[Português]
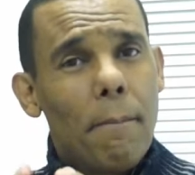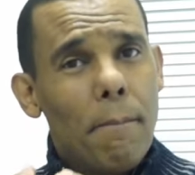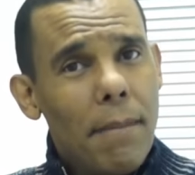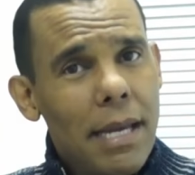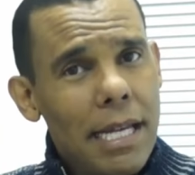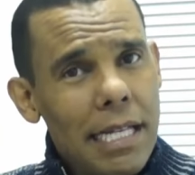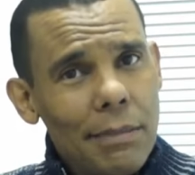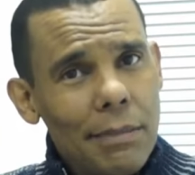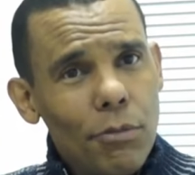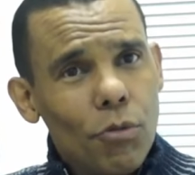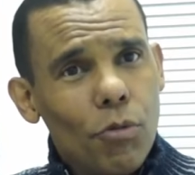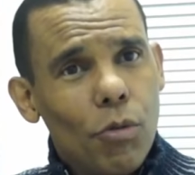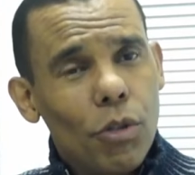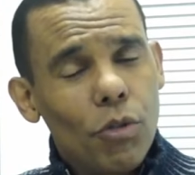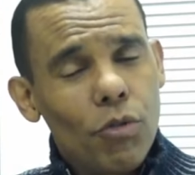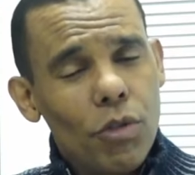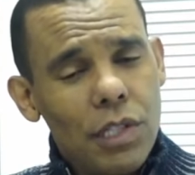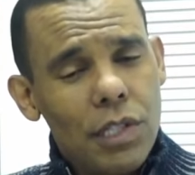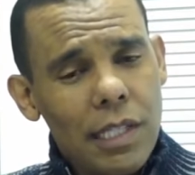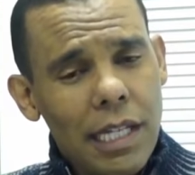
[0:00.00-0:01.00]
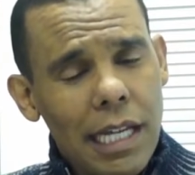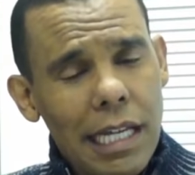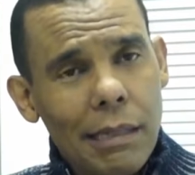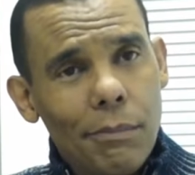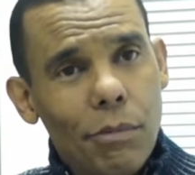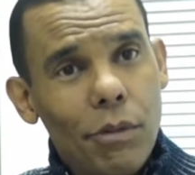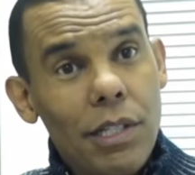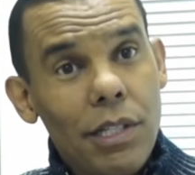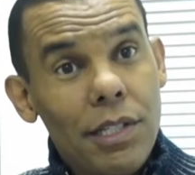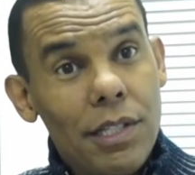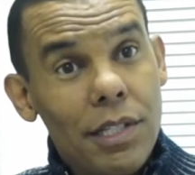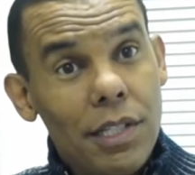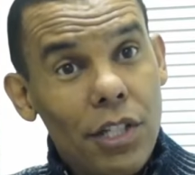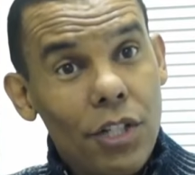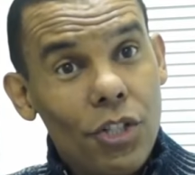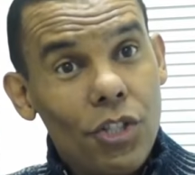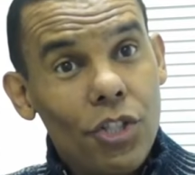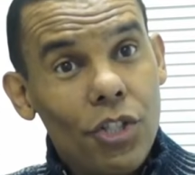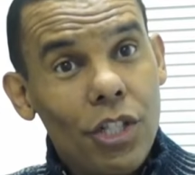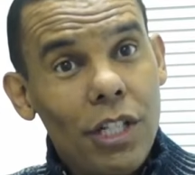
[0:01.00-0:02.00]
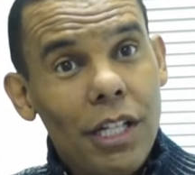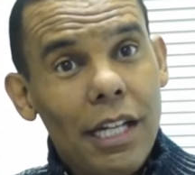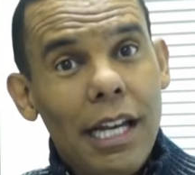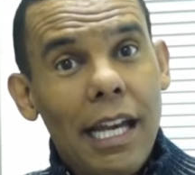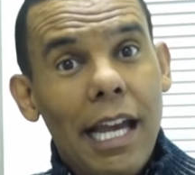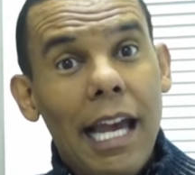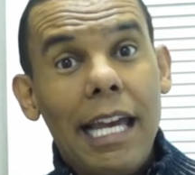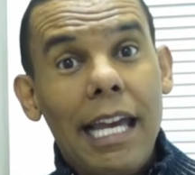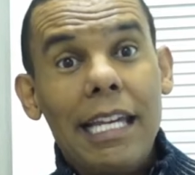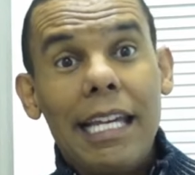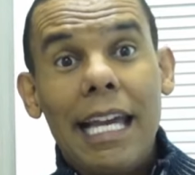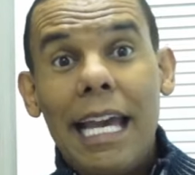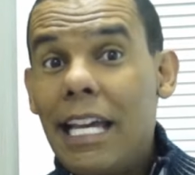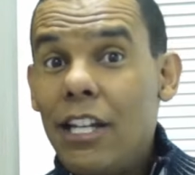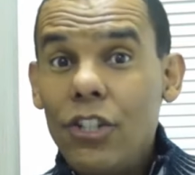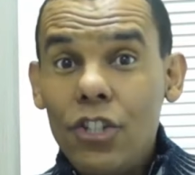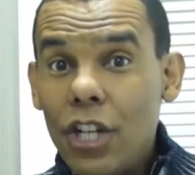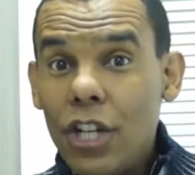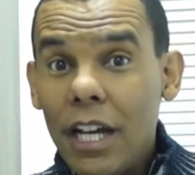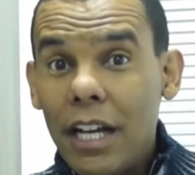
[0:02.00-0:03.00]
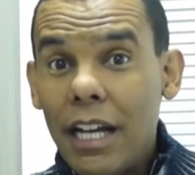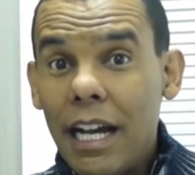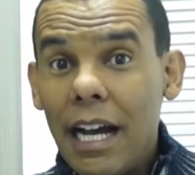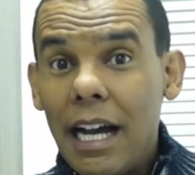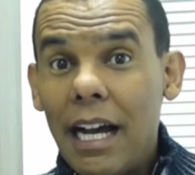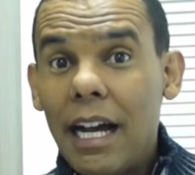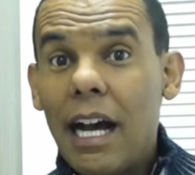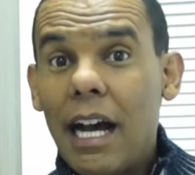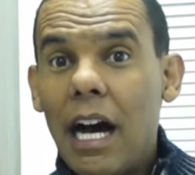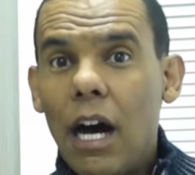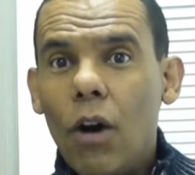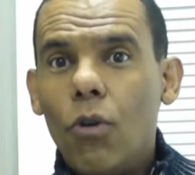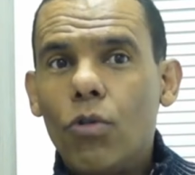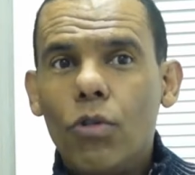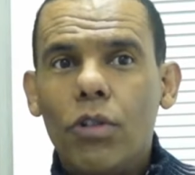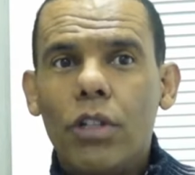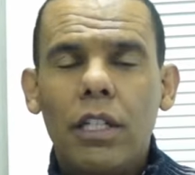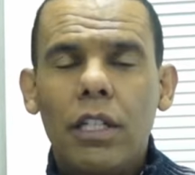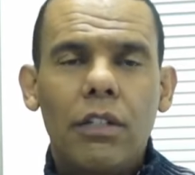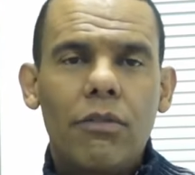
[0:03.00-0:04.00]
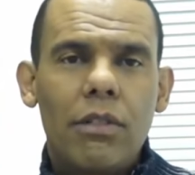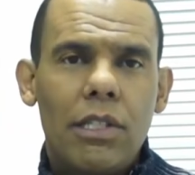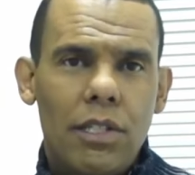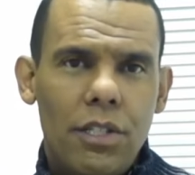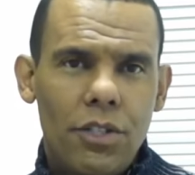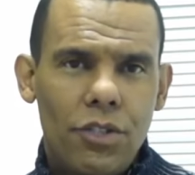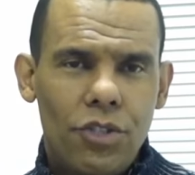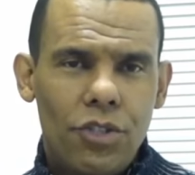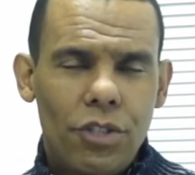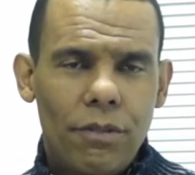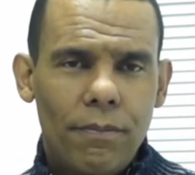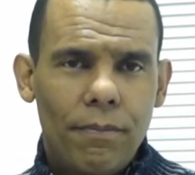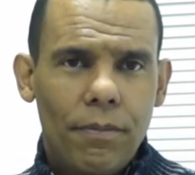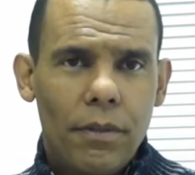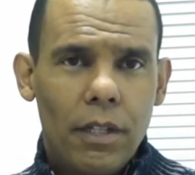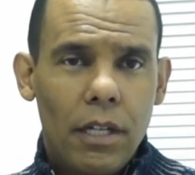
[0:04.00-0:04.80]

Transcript: mesmo quando o cérebro insiste em enxergar algo que não existe.